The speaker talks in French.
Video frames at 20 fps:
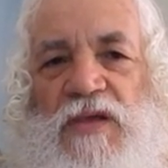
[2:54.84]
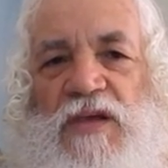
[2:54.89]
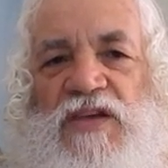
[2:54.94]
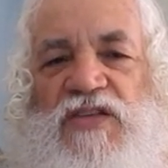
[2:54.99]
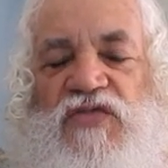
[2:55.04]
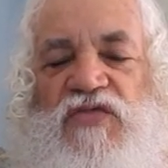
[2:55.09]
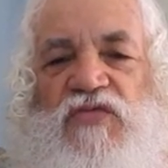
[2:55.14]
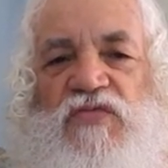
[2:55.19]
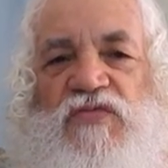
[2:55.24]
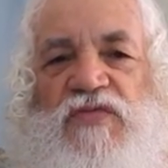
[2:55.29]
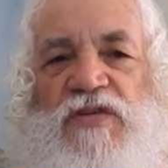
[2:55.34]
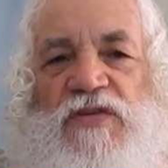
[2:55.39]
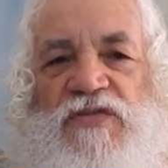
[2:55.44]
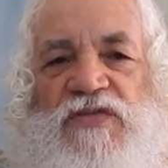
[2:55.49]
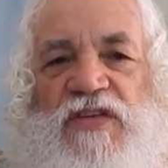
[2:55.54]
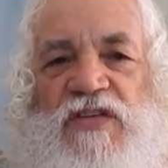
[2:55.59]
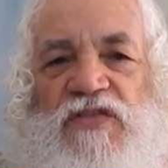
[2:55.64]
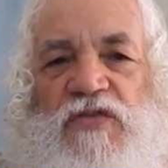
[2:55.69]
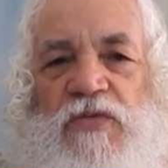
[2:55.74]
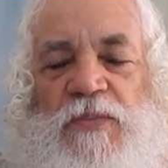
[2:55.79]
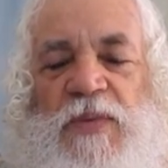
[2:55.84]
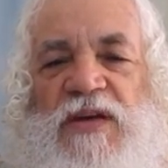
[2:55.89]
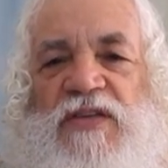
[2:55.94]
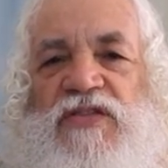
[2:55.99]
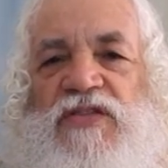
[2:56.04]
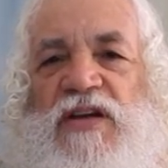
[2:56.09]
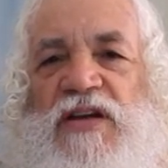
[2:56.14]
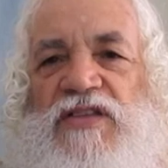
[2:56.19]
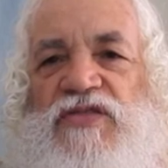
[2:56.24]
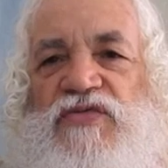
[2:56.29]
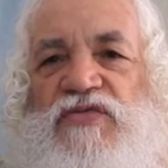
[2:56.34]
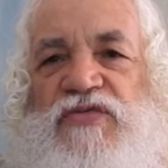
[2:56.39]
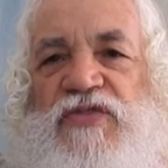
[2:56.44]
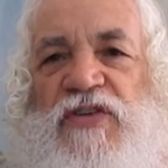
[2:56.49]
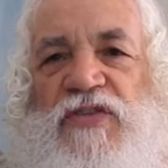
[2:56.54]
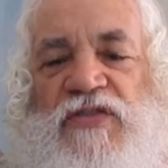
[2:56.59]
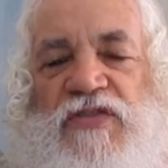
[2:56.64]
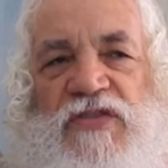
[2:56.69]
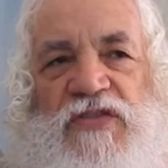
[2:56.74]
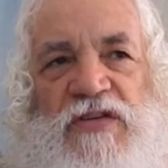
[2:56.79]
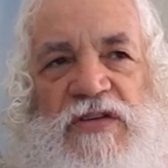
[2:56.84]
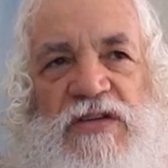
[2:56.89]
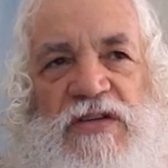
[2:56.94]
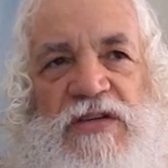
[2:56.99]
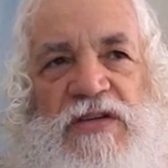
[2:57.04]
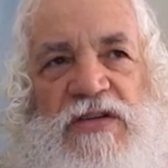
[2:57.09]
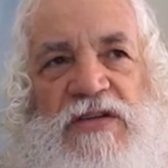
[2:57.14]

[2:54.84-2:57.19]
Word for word: Et souvent, ça se passe dans la souffrance.